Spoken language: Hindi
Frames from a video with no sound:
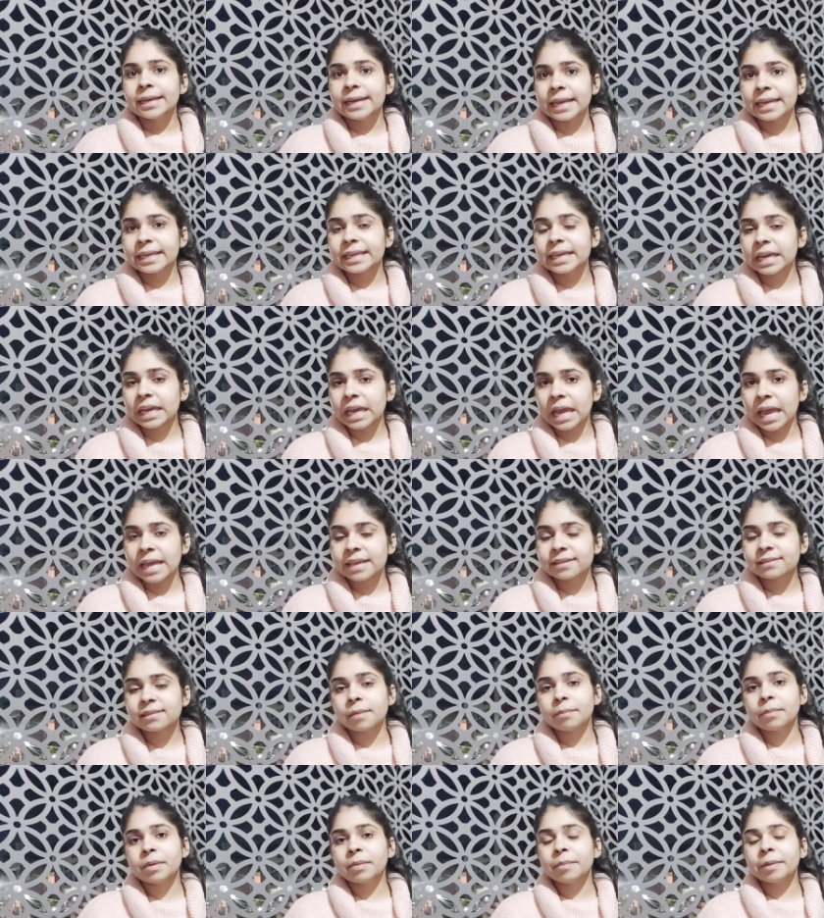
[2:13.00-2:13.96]
ने ये
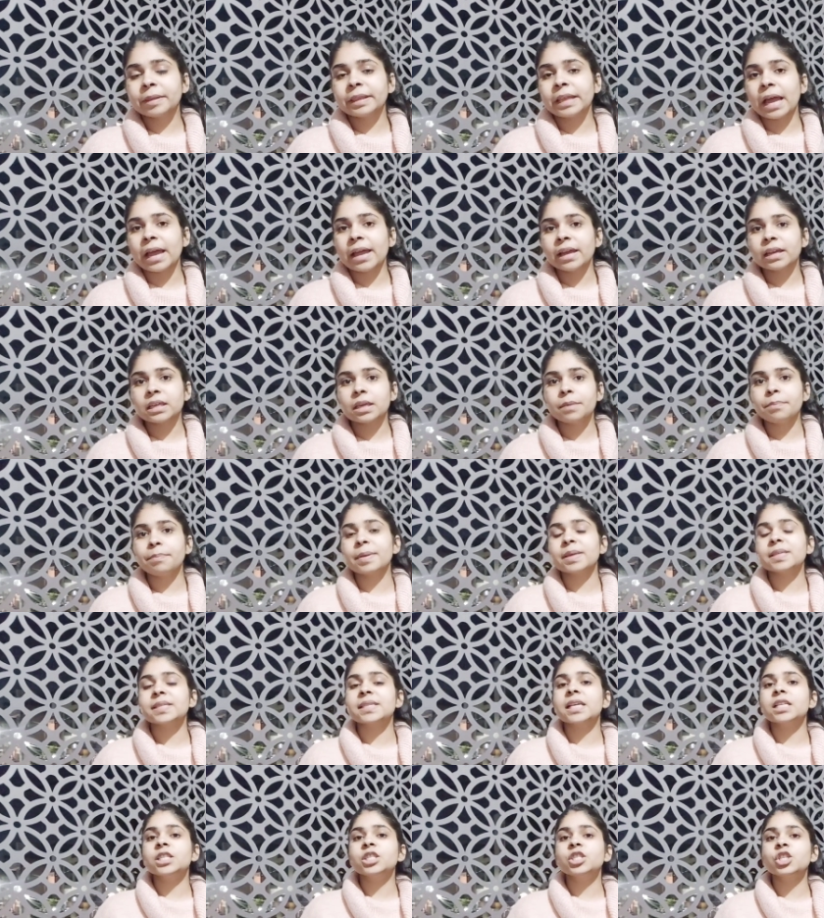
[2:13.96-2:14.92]
ऐसा भी बताया कि
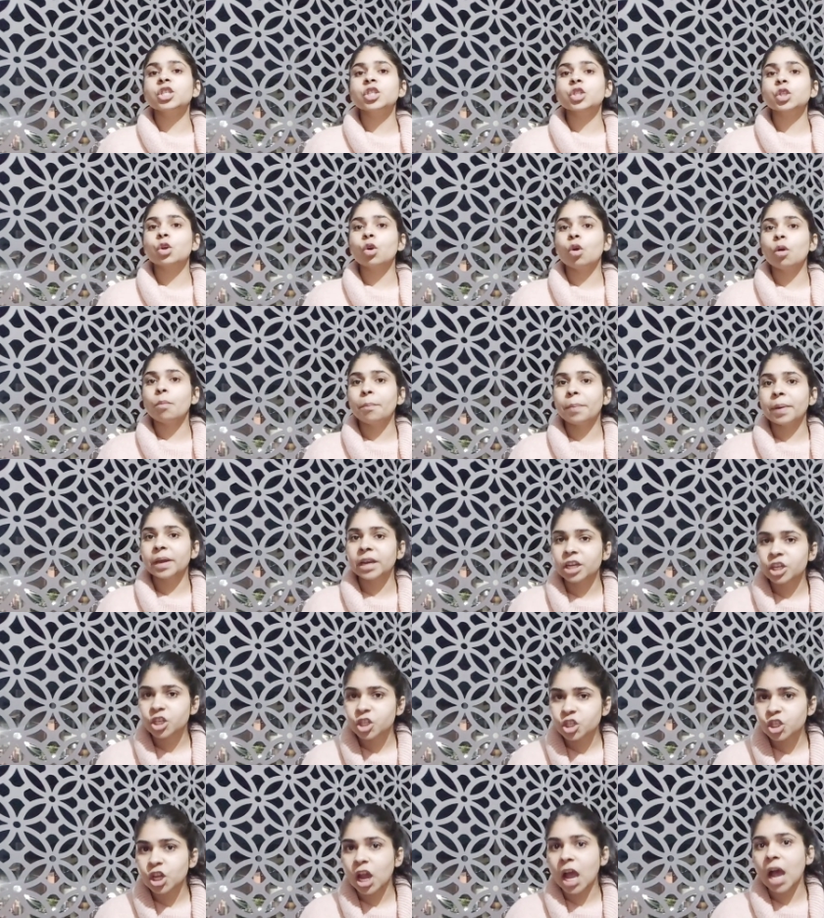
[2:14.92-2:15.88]
पैसेंजर्स को
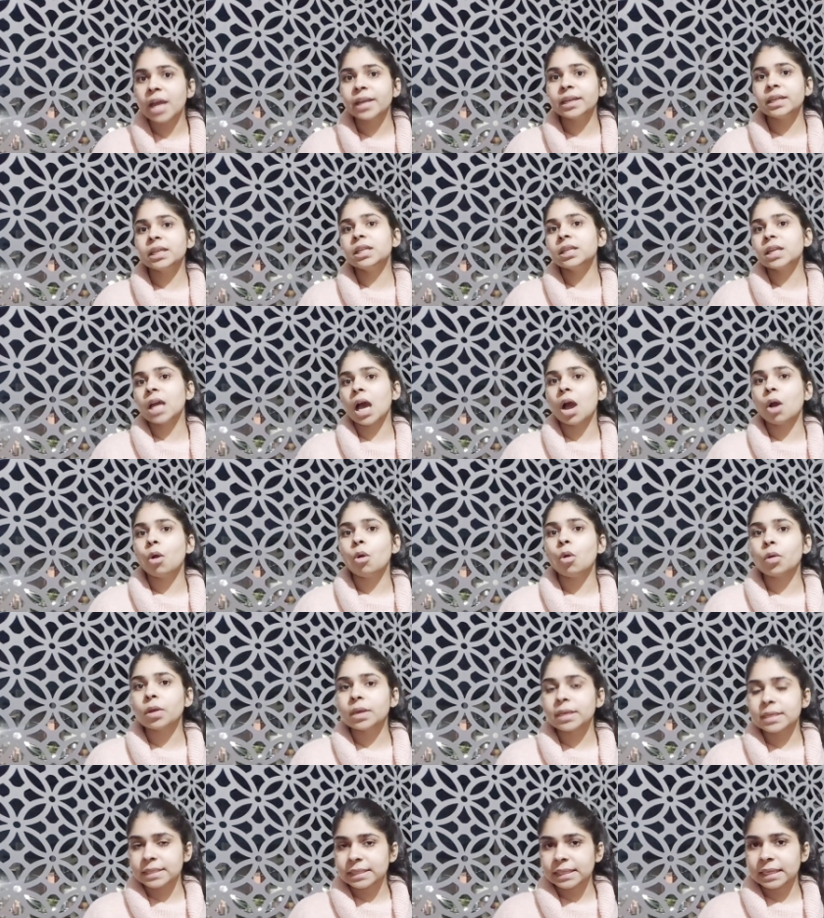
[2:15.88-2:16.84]
परेशानी ना
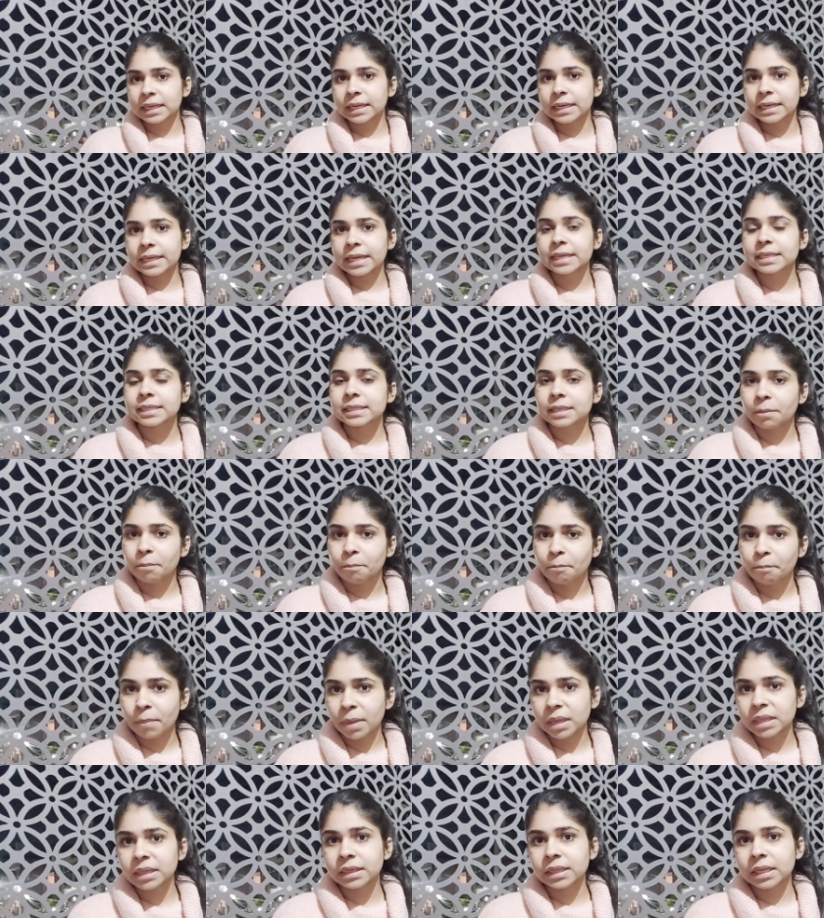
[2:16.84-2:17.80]
हो इसके लिए
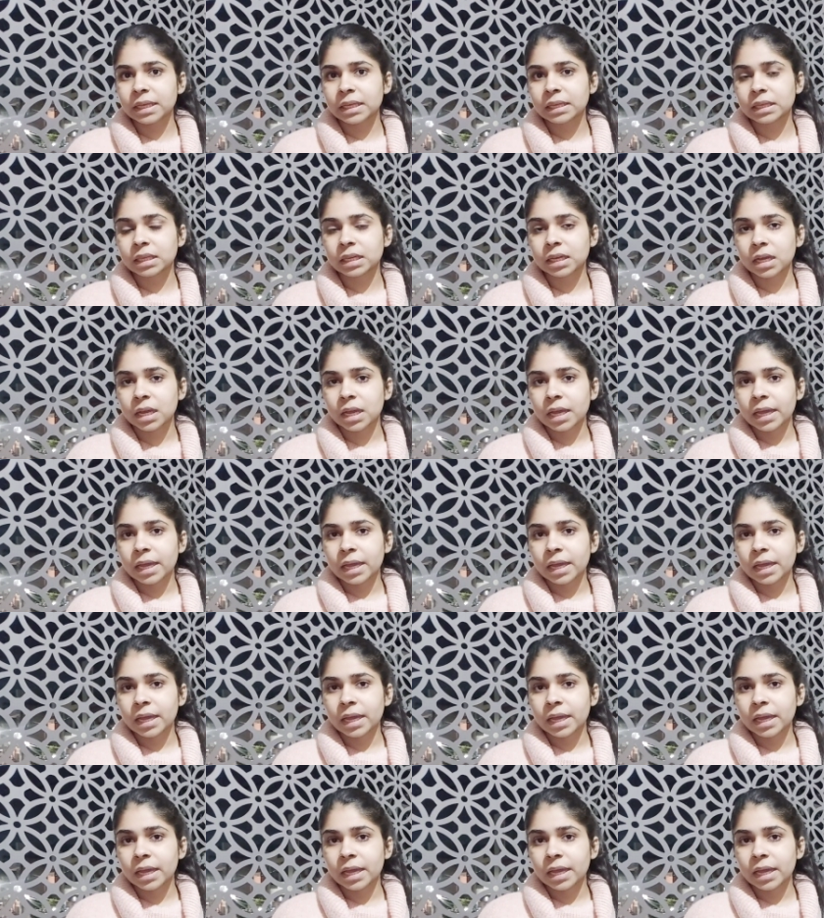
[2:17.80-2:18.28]
संबंधित